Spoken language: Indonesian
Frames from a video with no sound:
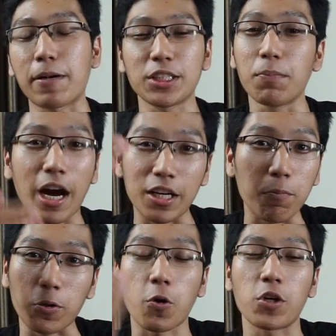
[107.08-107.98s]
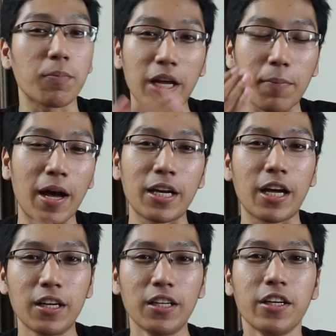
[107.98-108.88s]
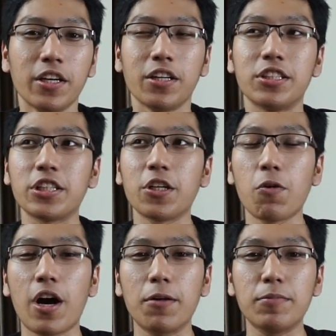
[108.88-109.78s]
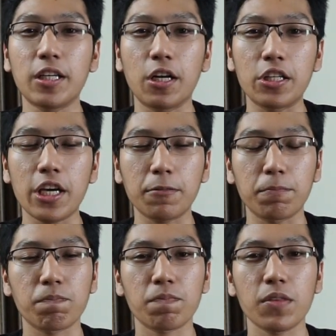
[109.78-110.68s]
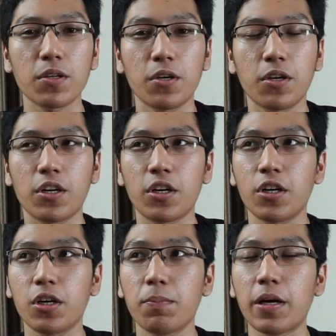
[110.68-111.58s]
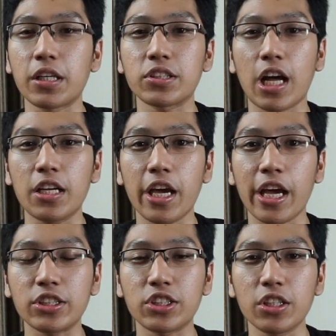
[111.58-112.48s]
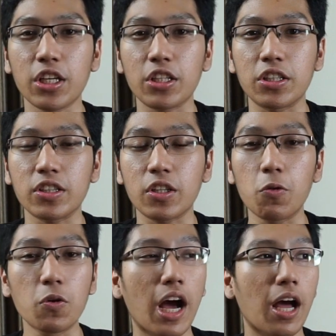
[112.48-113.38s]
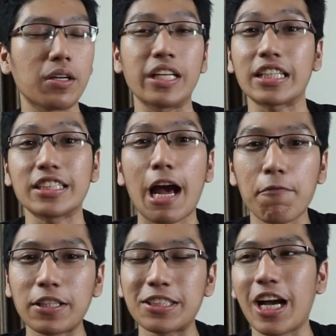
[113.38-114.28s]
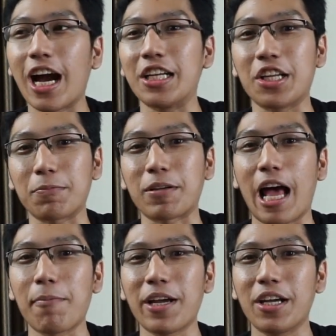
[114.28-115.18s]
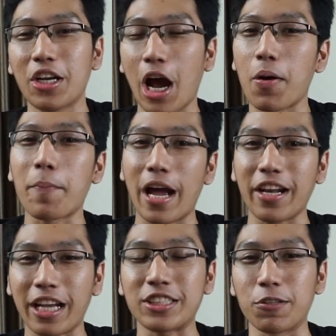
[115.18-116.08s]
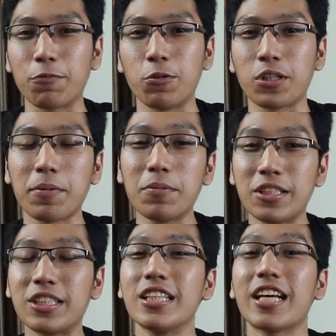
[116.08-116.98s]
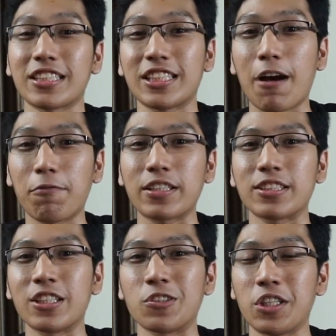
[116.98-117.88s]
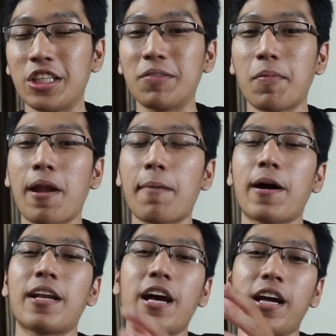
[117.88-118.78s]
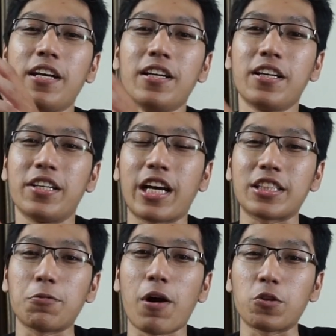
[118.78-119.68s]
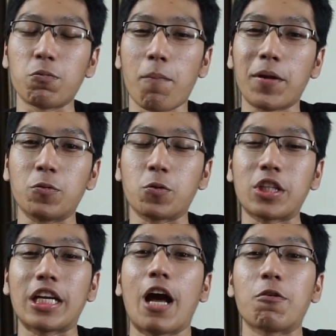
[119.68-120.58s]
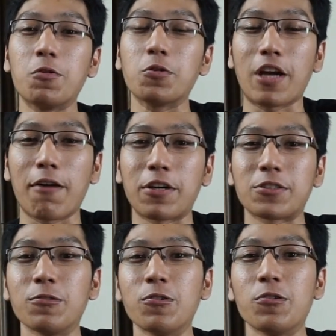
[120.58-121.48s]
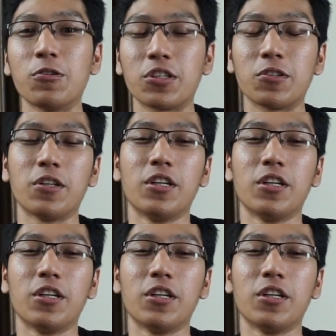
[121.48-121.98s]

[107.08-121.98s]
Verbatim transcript: pasti bakal dipotong di mana-mana di sini lu akan bisa ngelihat uh, banyak sekali action yang lu nggak dikasih nafas sih nggak kayak dari pertama ya dari awal sampai akhir action full tapi di sini dikasih nafas sih gitu jadi beberapa ada dikasih waktu momen untuk tenang dulu untuk nafas dulu gitu